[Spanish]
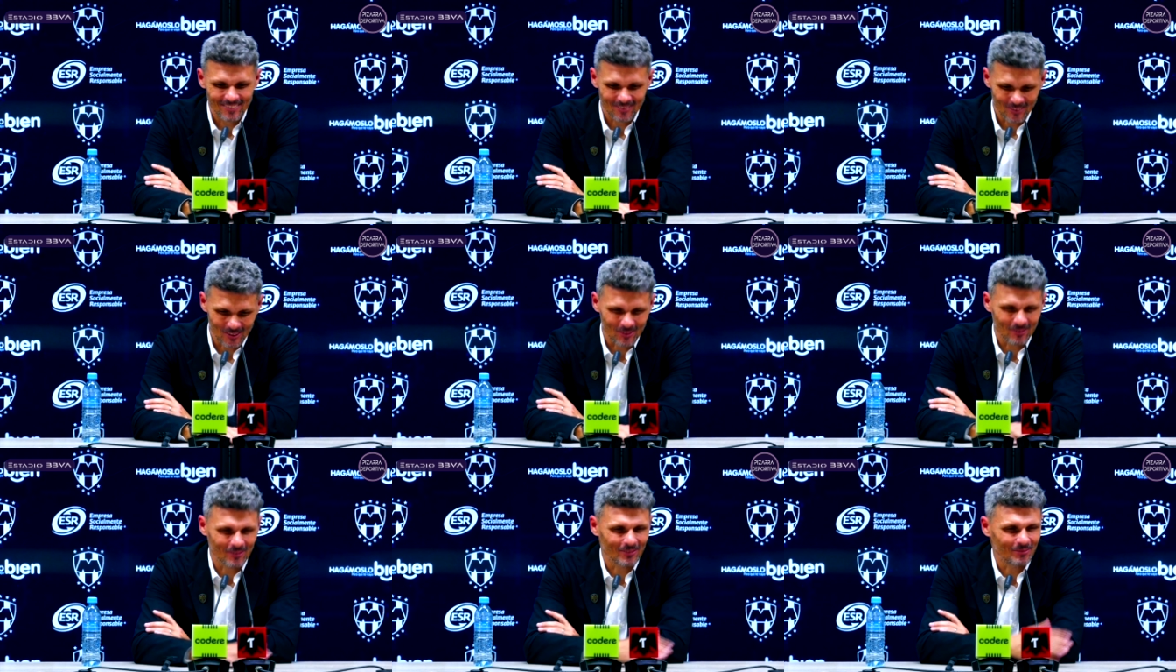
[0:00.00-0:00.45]

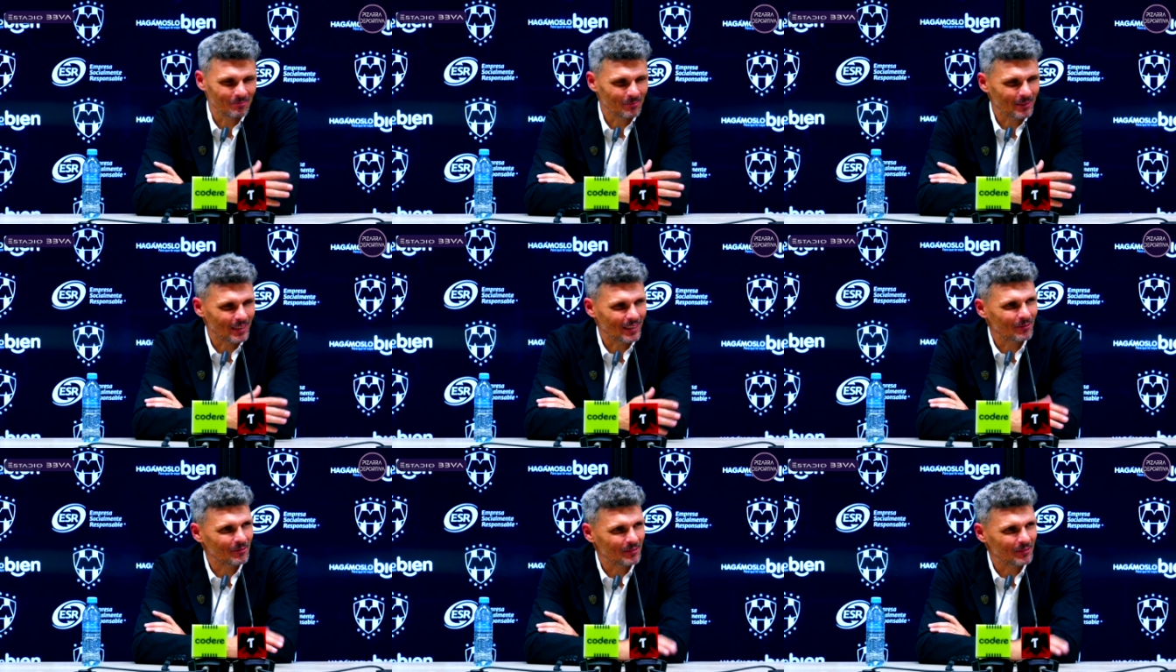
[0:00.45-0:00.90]
Bueno,
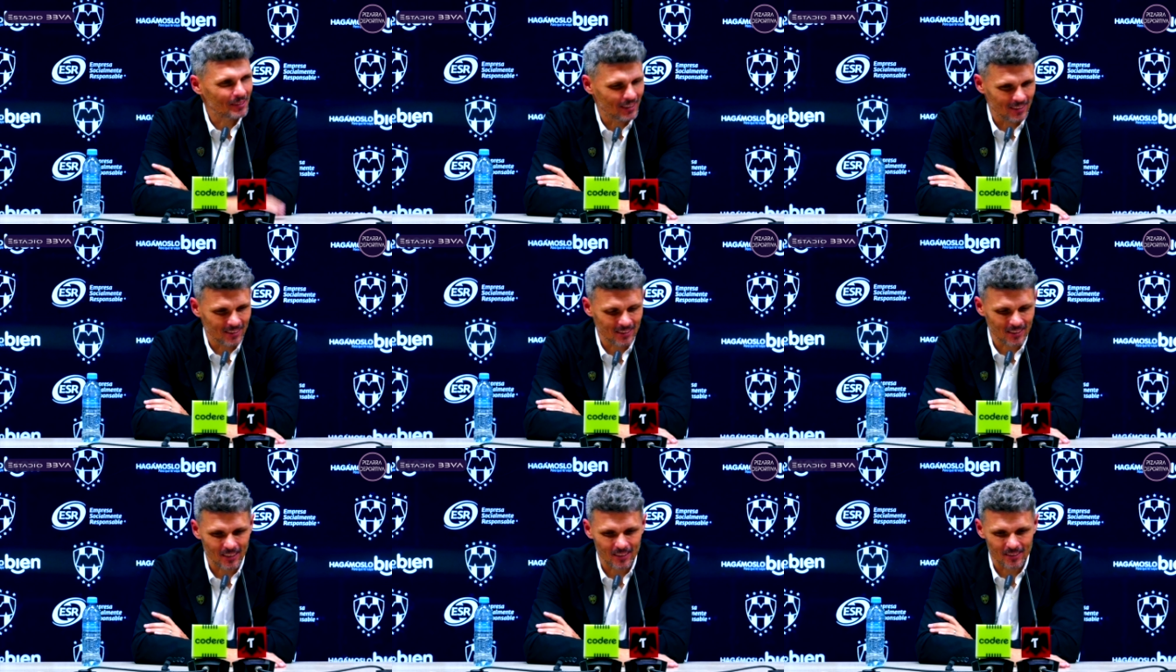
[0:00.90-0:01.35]
para
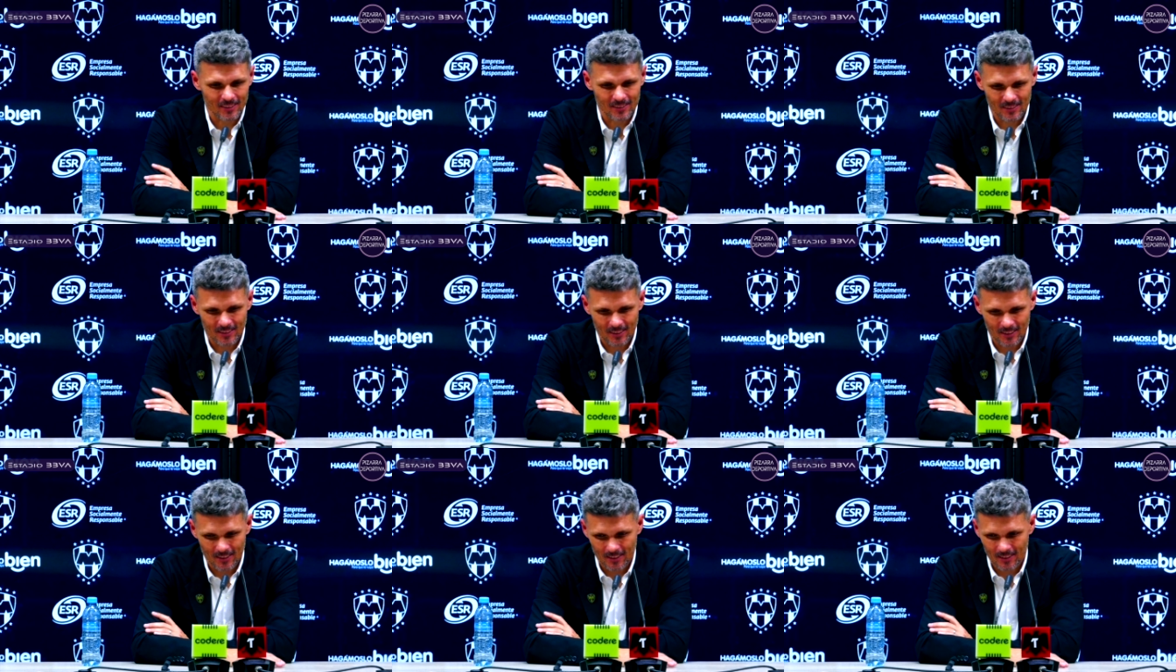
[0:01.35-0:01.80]
finalizar,
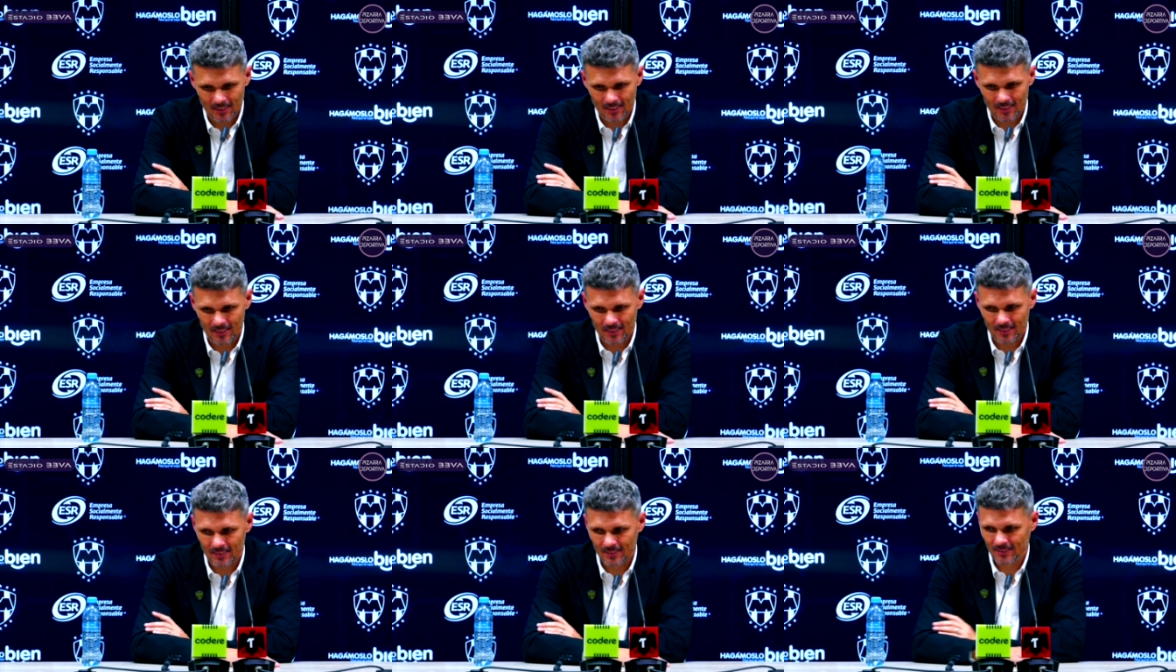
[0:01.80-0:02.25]

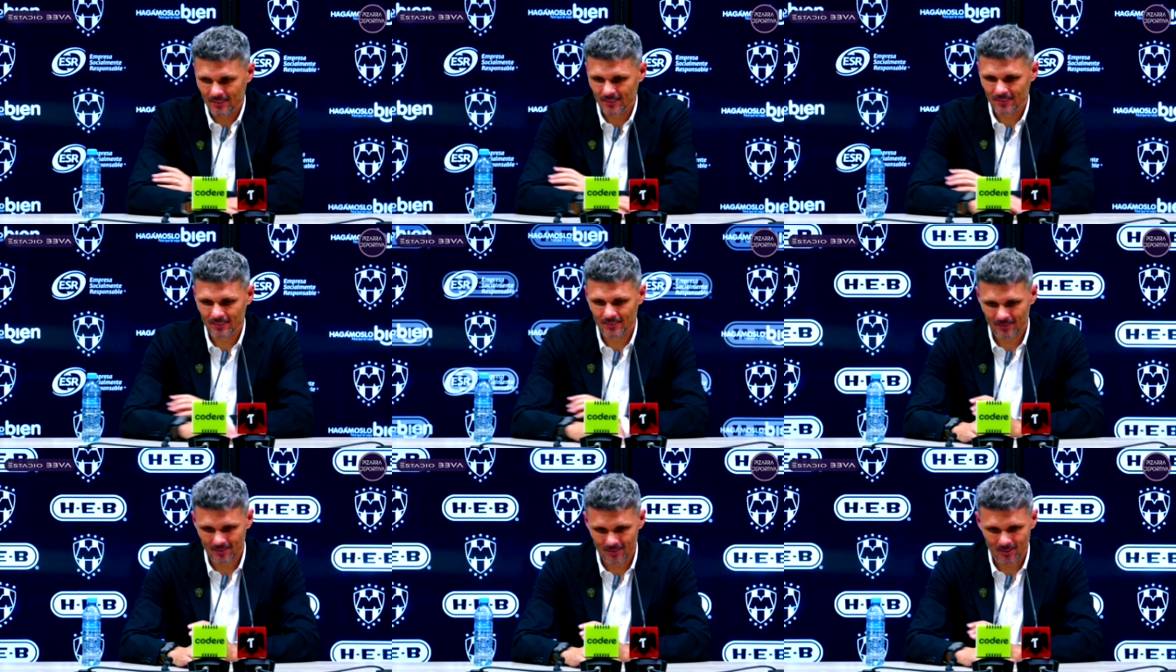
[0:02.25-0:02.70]
eh,
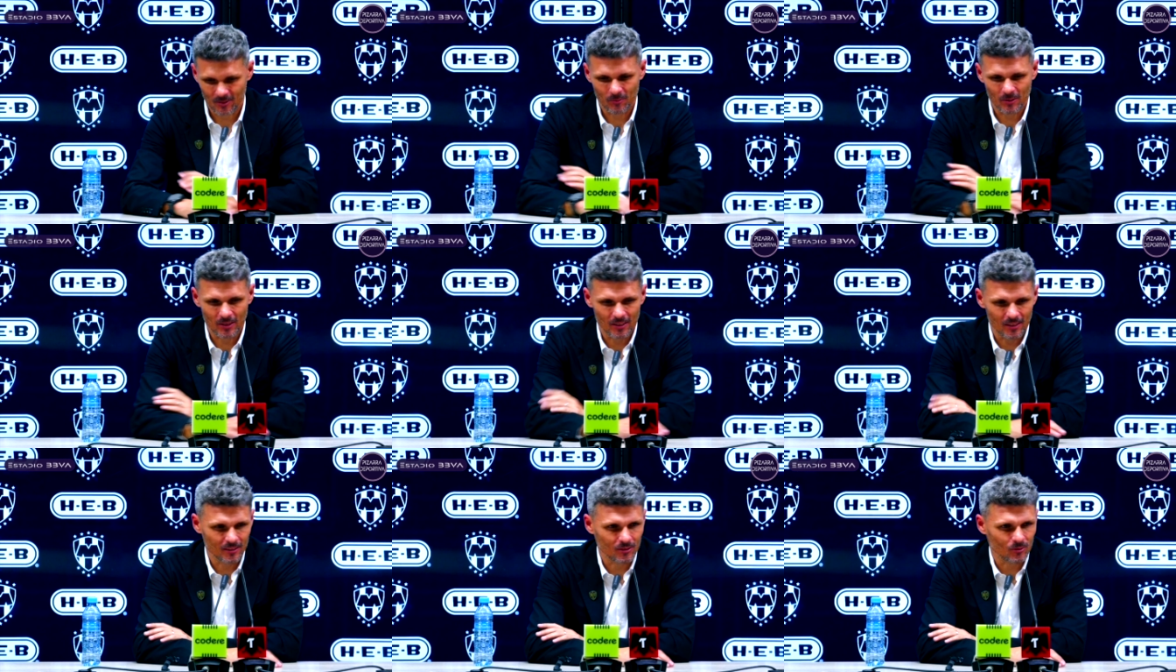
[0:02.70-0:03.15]
si
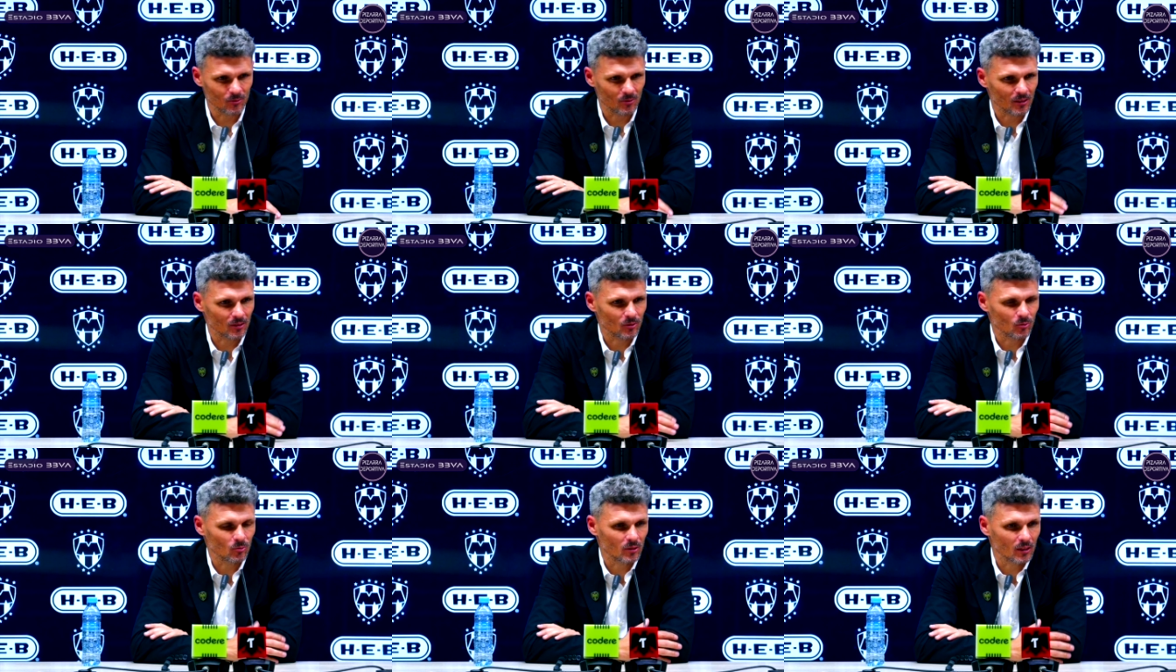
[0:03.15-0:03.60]
bien es un
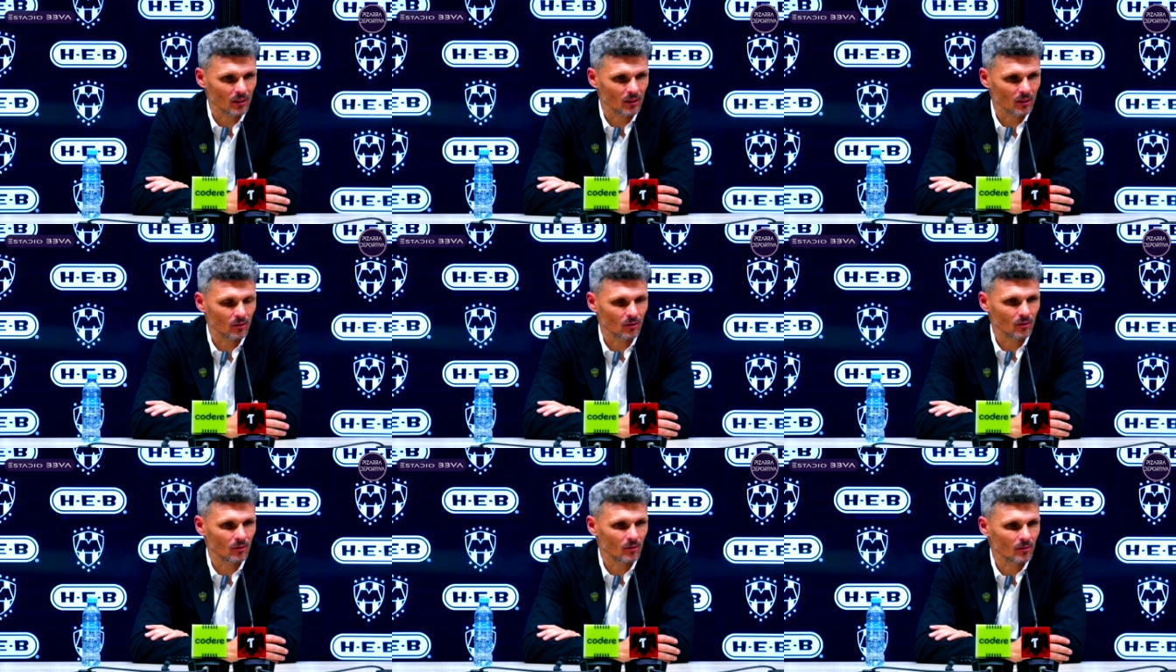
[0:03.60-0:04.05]

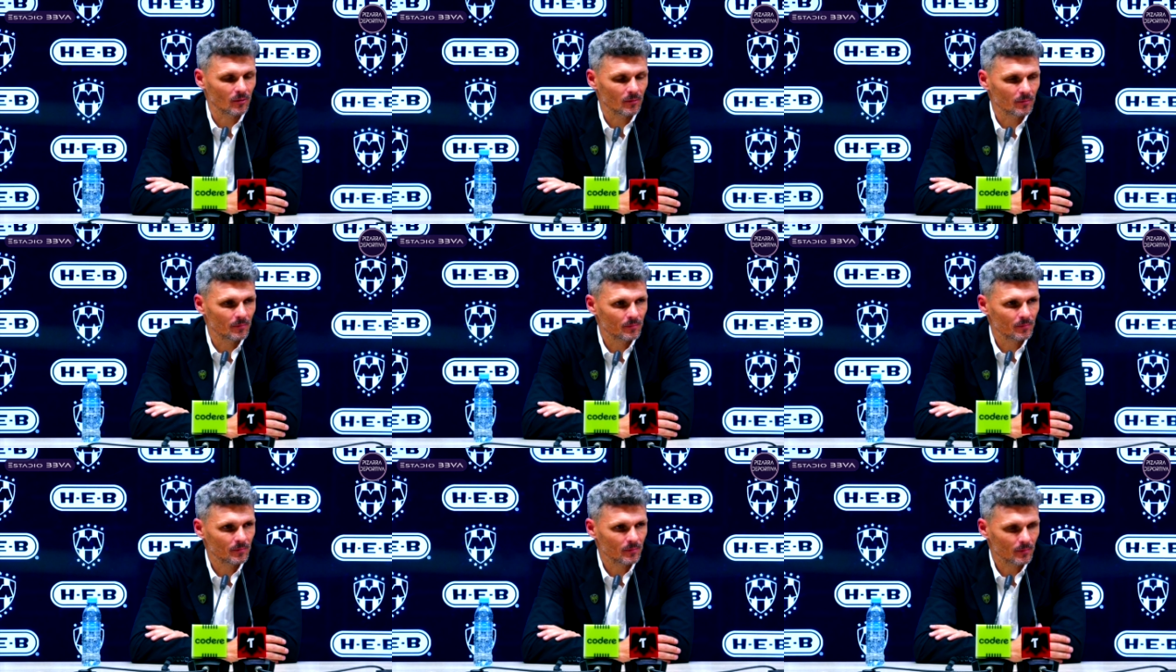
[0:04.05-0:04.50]
resultado
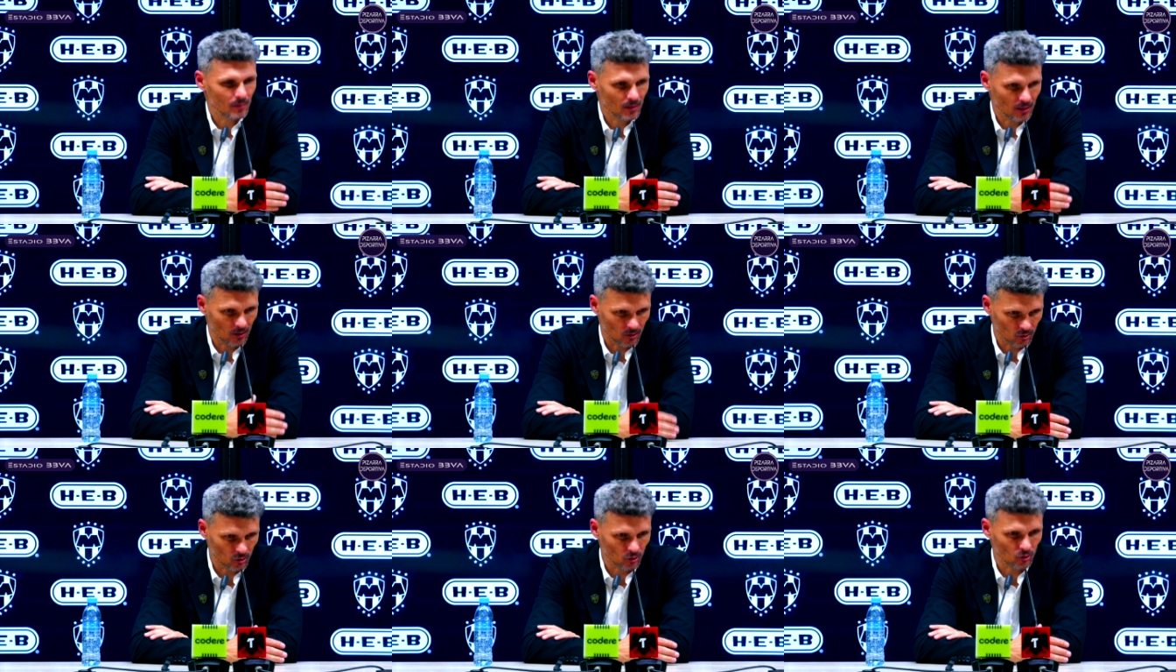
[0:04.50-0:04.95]

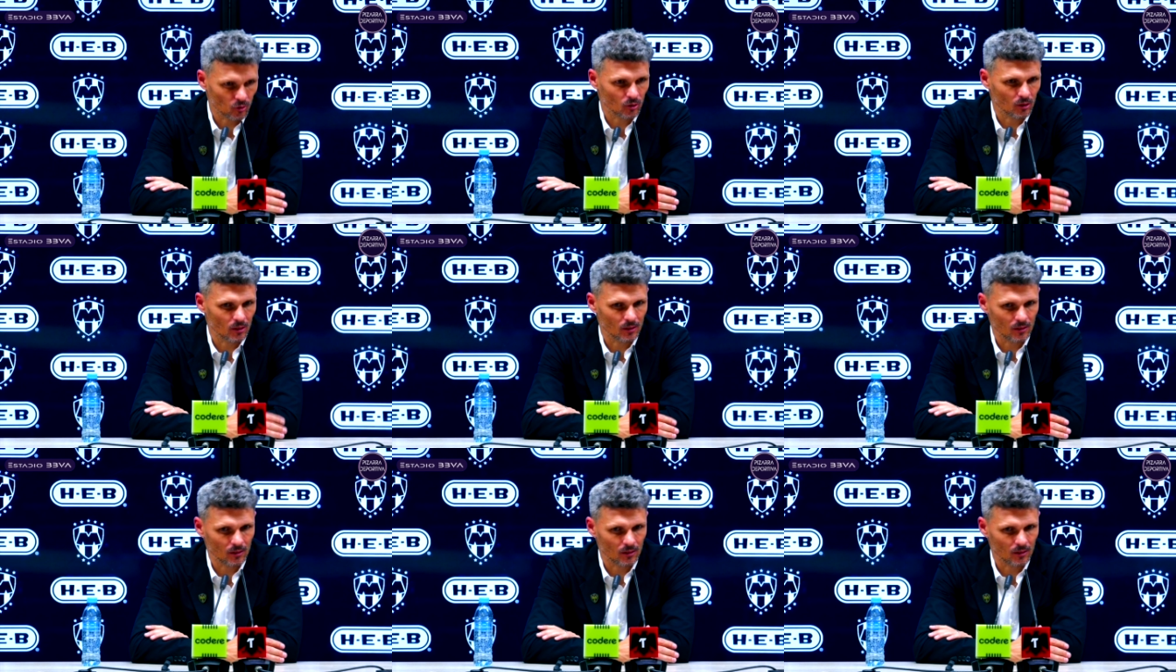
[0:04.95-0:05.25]
que nosotros